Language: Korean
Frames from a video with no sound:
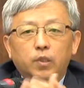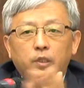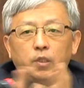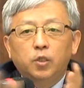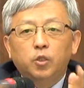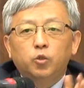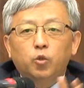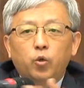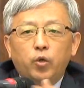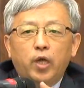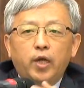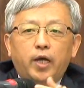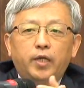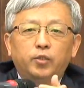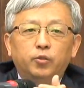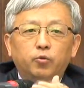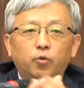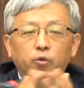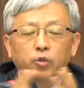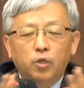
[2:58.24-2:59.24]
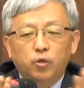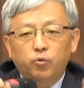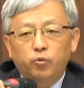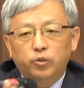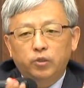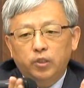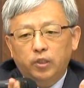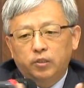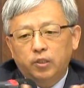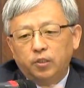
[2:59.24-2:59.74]
이걸 통해 가지고
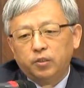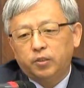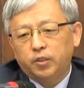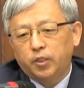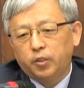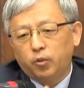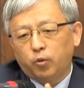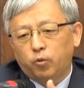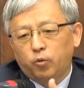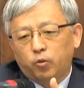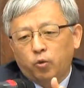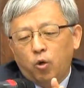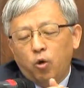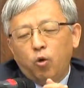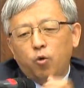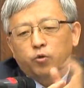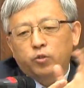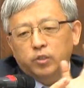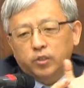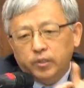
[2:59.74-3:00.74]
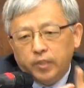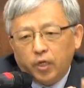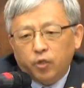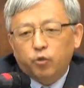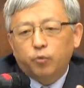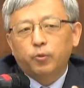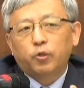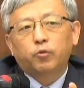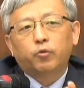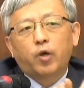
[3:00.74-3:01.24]
결국은 이제 전체적으로
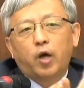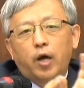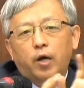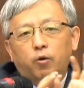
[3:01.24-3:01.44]
진상 규명도